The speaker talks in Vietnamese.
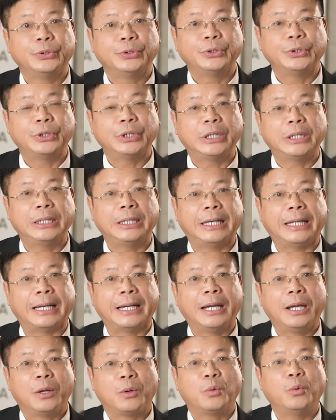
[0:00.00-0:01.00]
Cho nên là
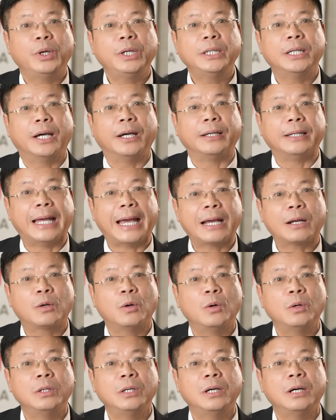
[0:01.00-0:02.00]
cuối đời đã
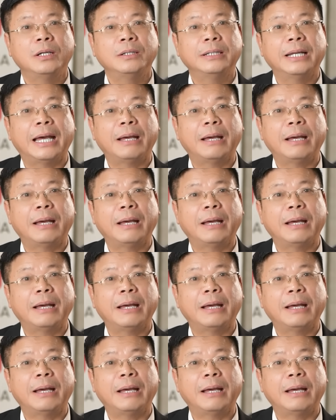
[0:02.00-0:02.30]
cô đơn,